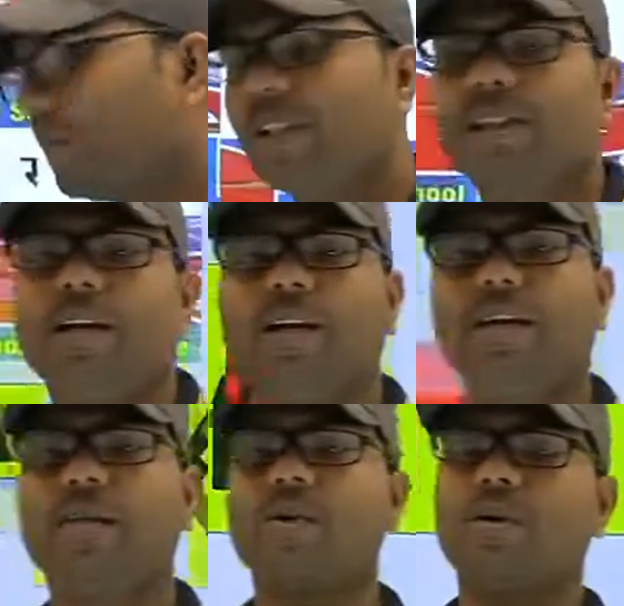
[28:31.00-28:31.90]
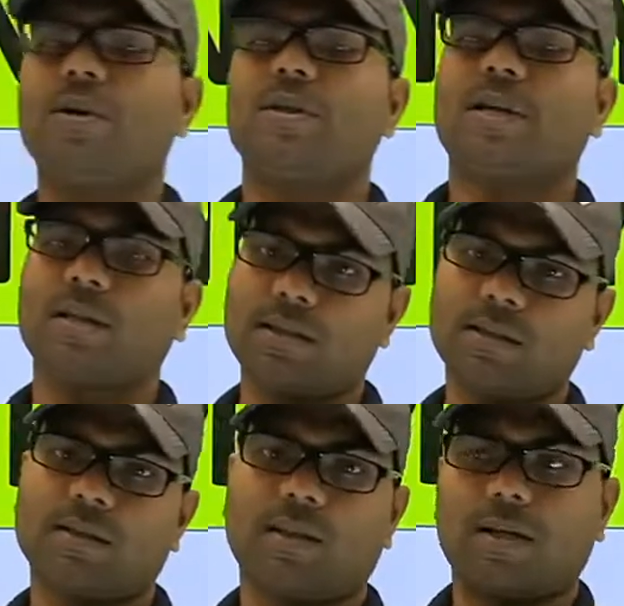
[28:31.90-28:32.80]
मिलते हैं नेक्स्ट वीडियो के साथ
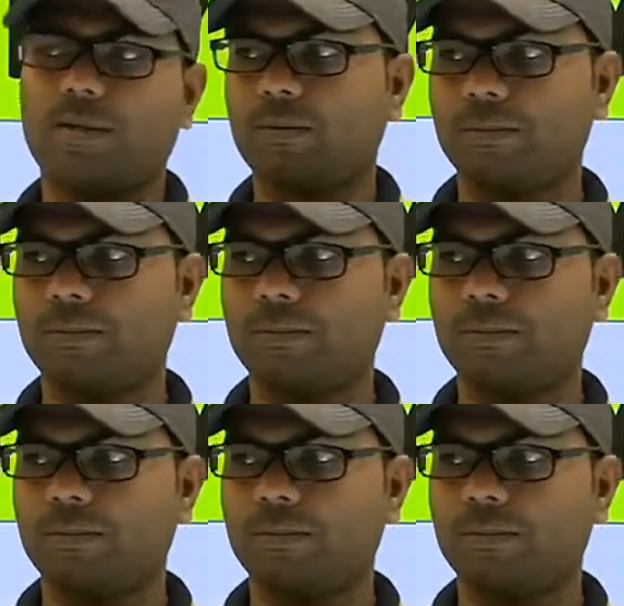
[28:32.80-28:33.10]
थैंक